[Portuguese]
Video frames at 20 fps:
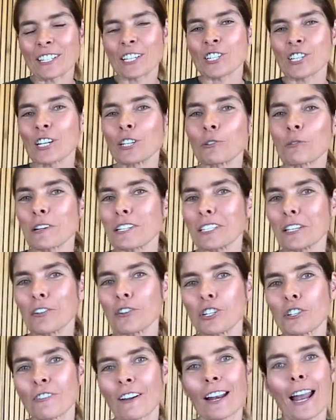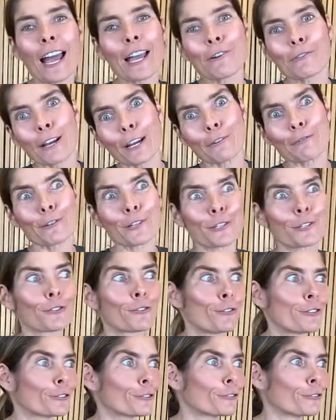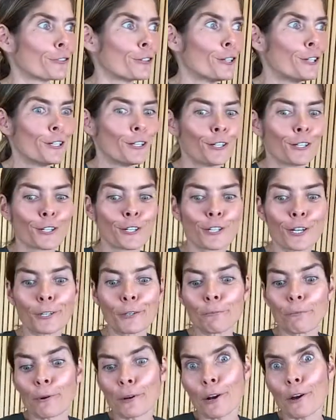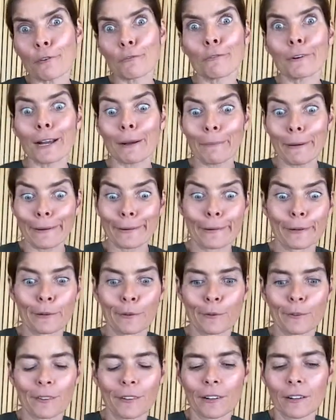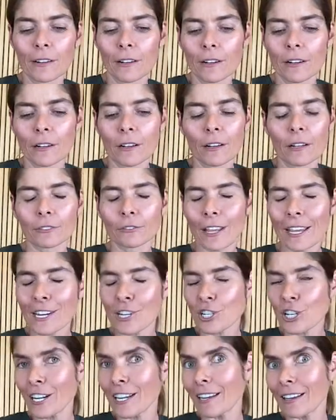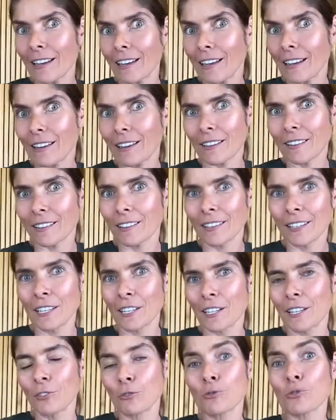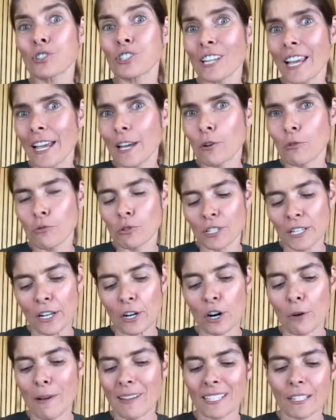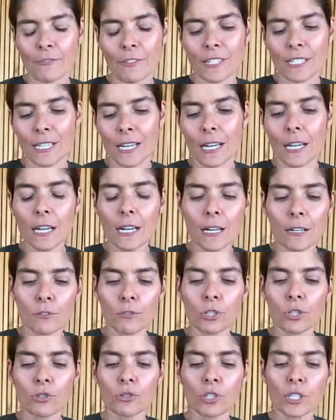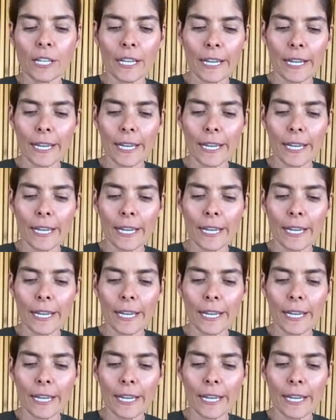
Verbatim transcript: Né? Não é que você chega num restaurante e fala, ah, eu quero um risoto de alho poró com camarão. Não é que chega lá e do zero o cozinheiro começa a fazer.